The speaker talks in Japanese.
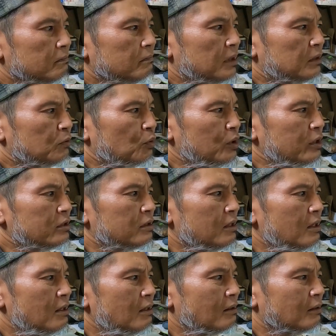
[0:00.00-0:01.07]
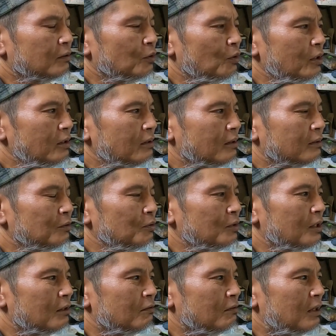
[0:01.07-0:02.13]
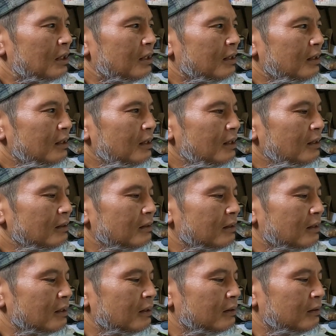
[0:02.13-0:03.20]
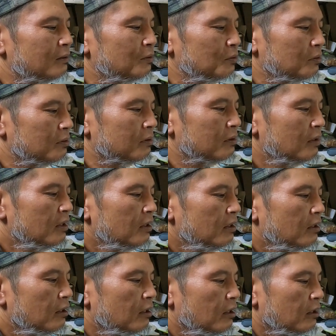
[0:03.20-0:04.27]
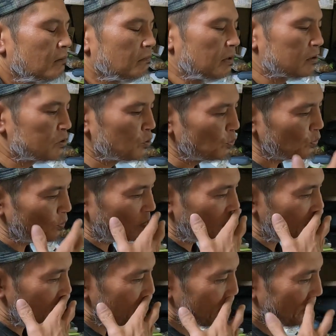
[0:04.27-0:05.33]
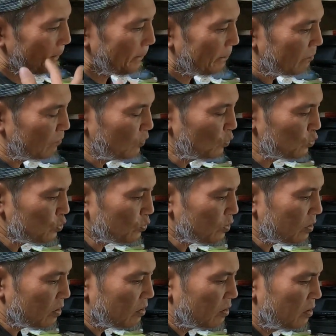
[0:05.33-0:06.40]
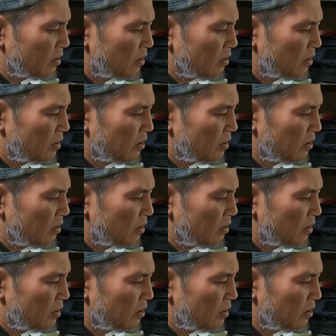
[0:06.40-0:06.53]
まあ、とりあえず連絡が取れるかどうかは分からんけど、うんうんうんまあ、ちょっとね、どうしようかな。